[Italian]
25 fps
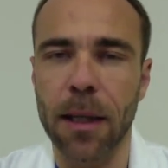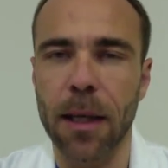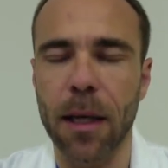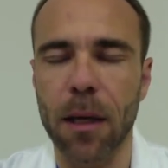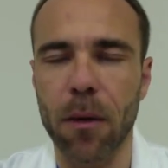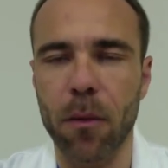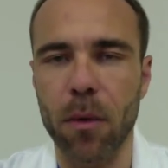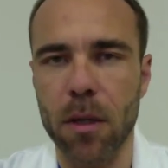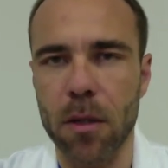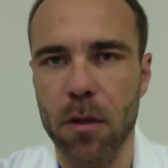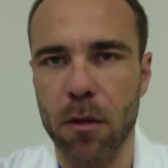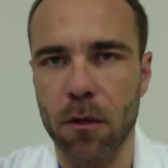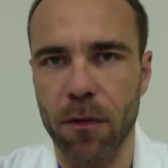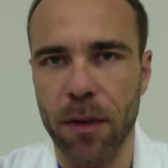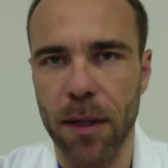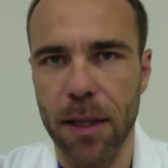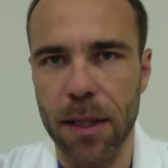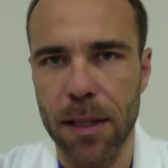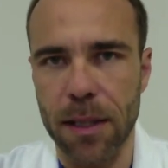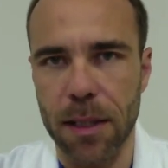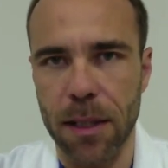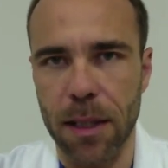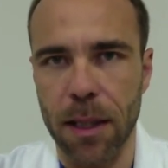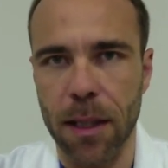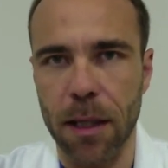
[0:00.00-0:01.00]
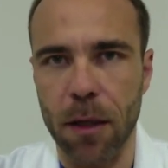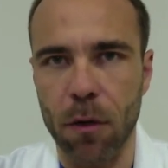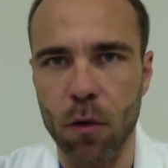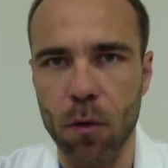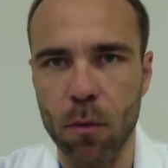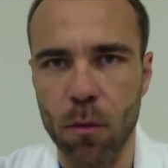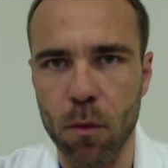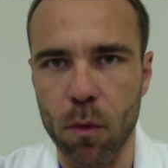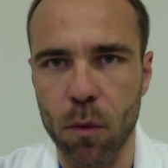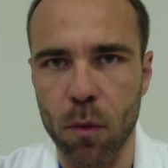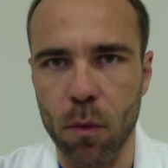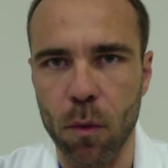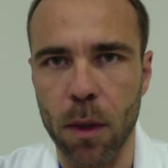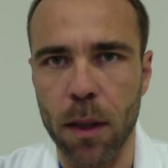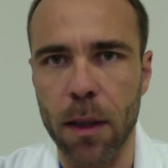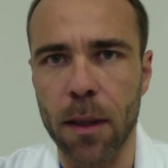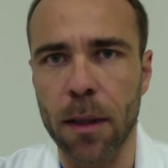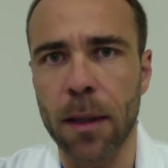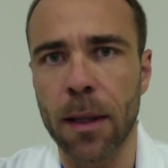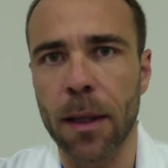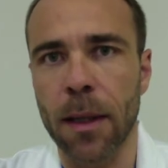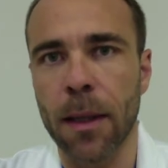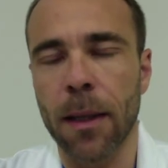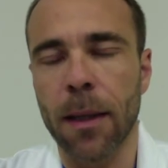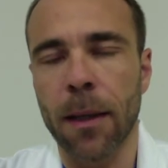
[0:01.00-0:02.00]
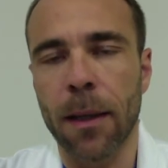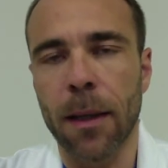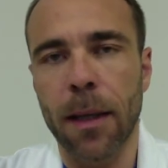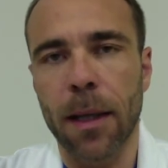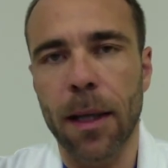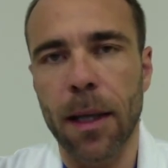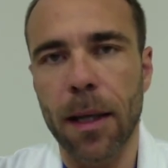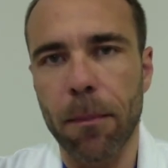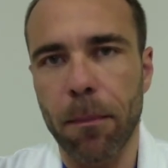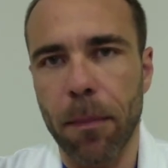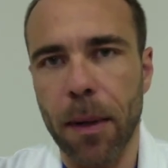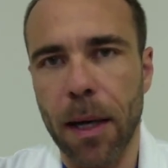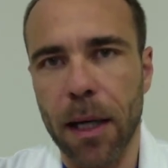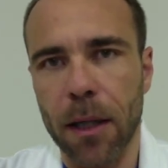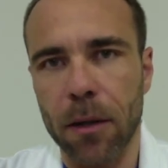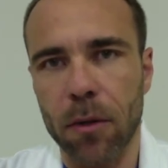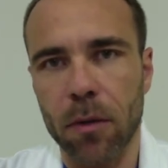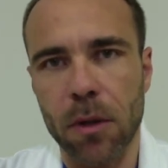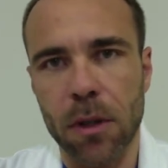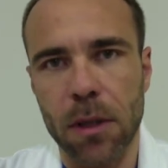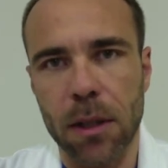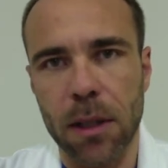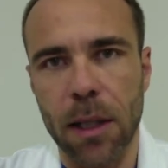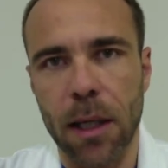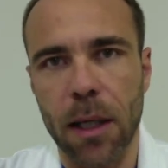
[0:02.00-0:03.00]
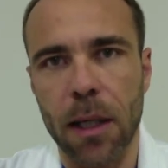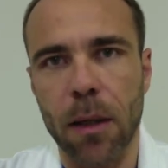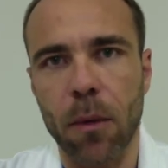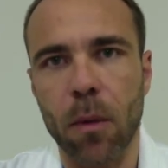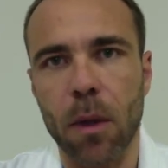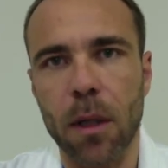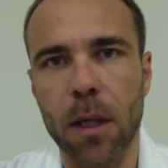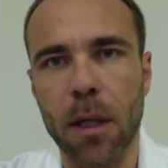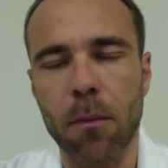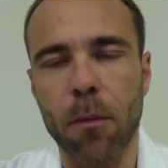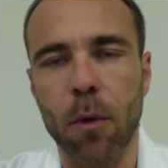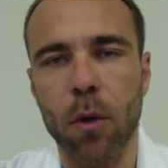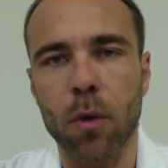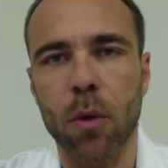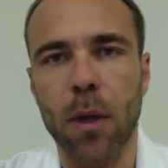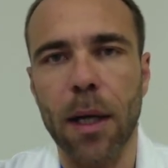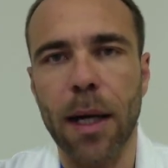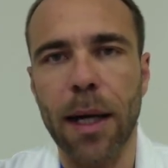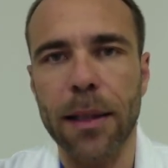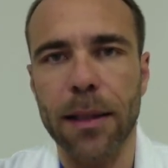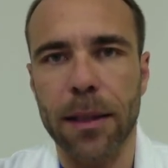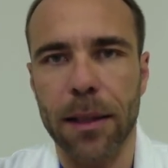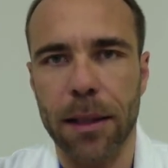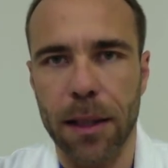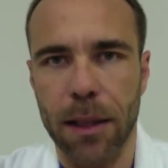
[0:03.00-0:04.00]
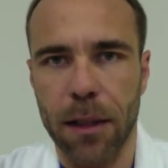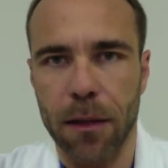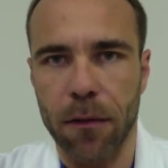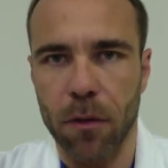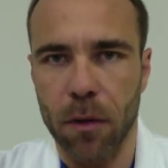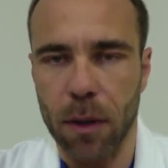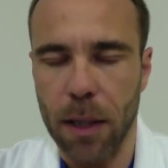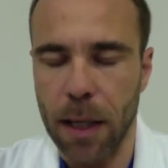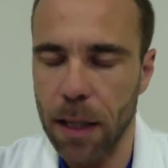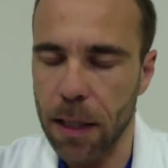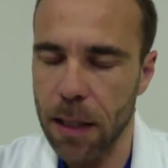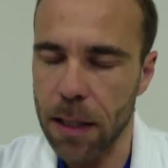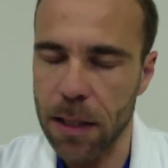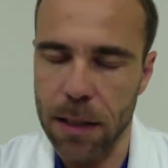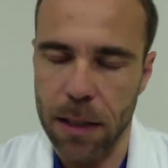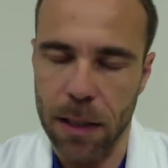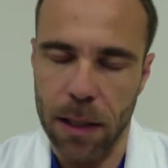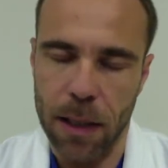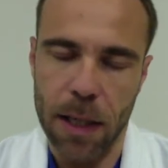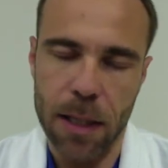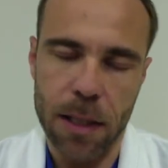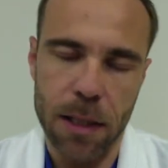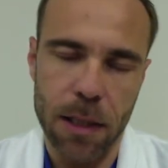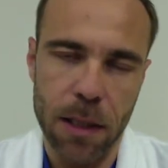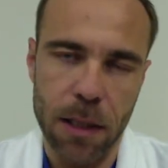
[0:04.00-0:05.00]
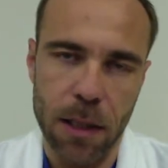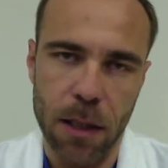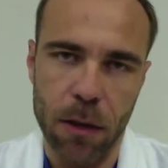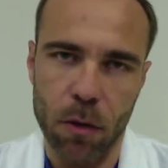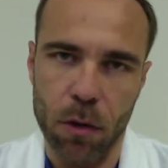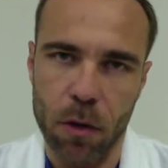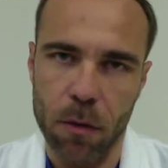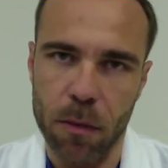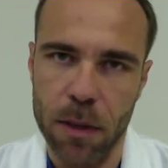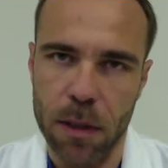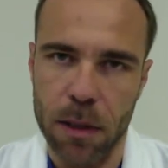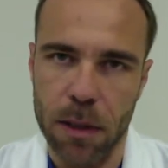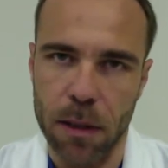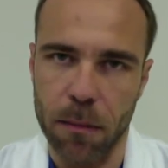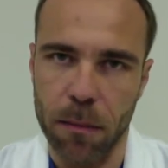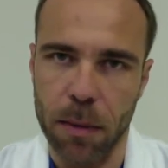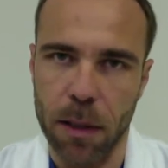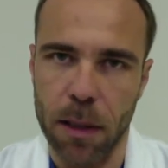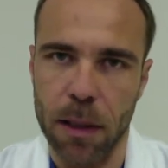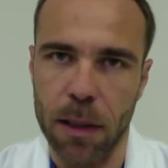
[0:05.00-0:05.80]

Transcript: E questo farà sì che comunque il parto sia in qualche modo attivo, anche se assistito come sempre